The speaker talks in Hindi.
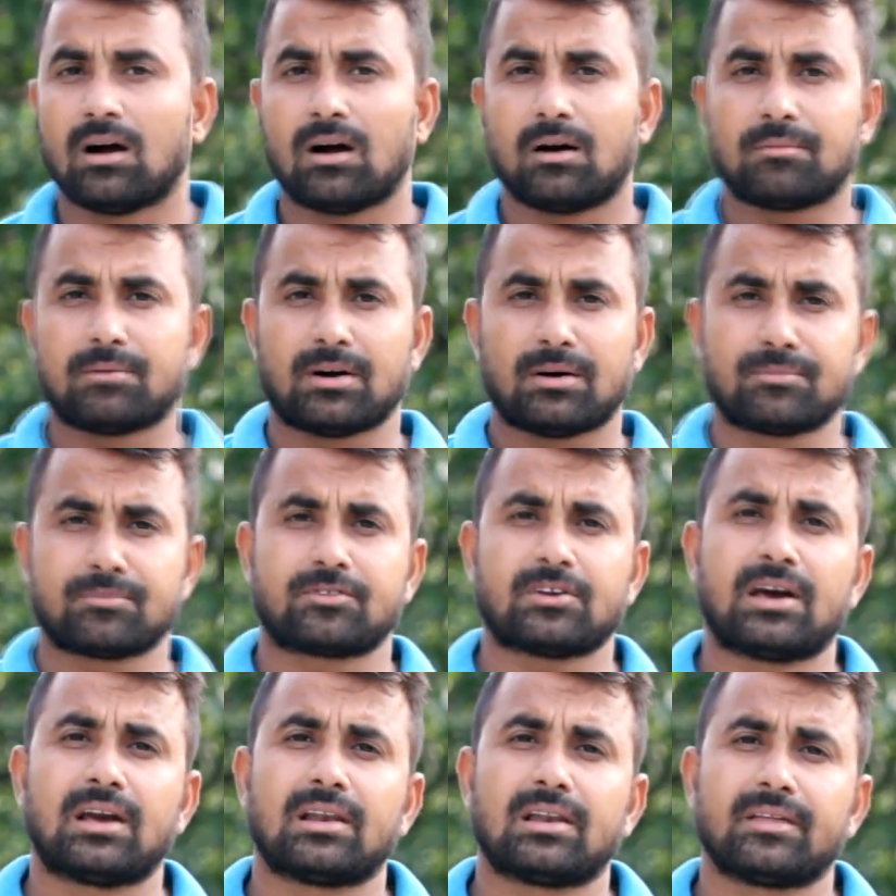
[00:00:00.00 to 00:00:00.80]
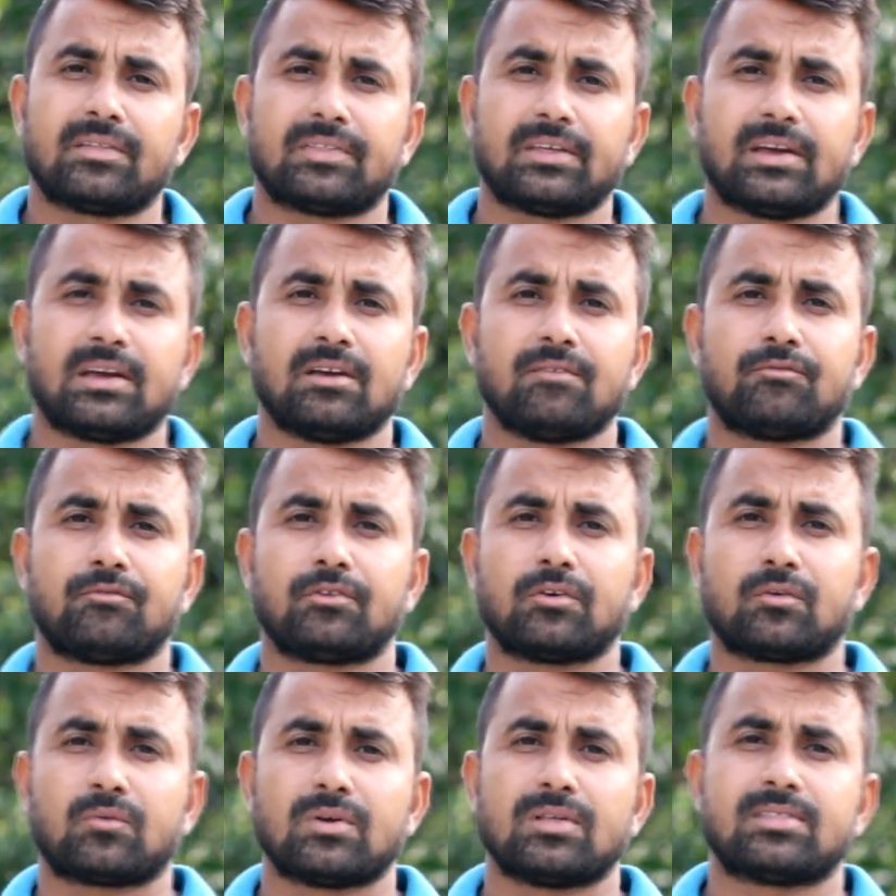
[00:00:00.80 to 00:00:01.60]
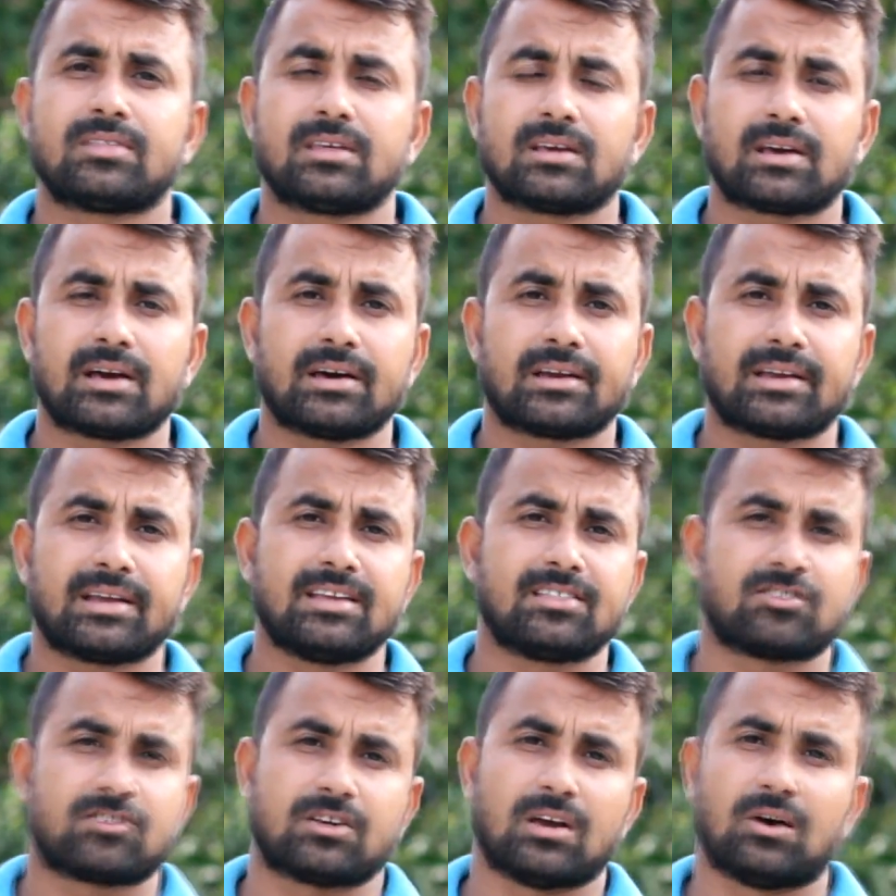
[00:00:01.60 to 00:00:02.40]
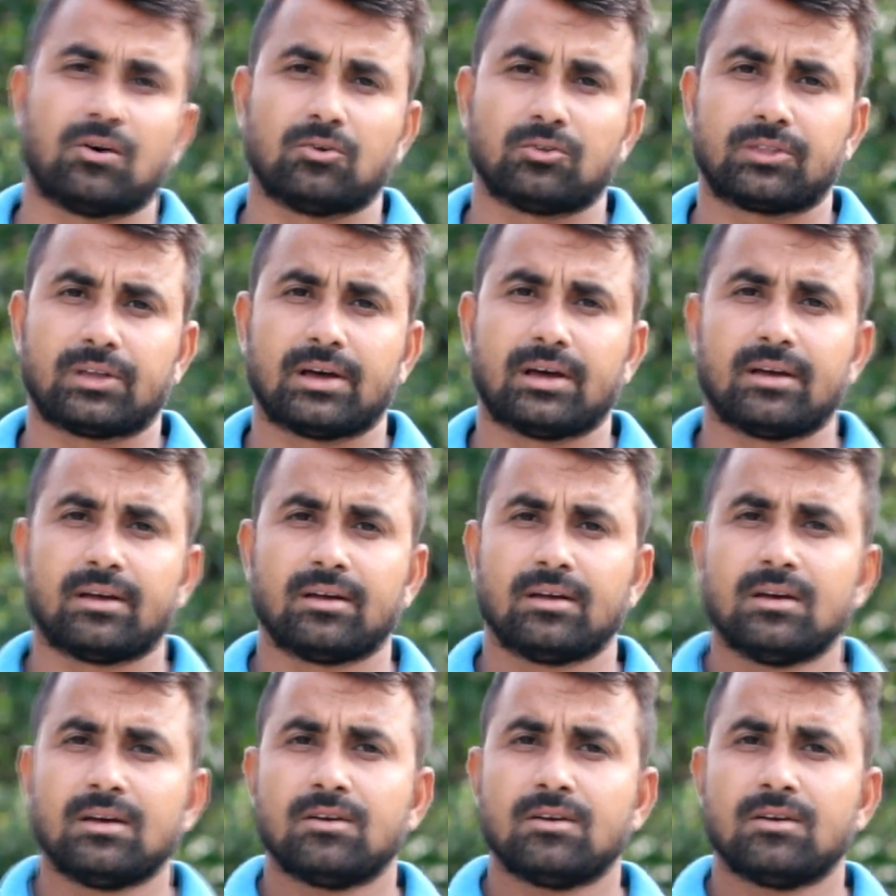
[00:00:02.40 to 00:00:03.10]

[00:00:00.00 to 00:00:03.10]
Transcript: अब हम जान लेते हैं फ्रीक्वेंसी का रेंज क्या होता है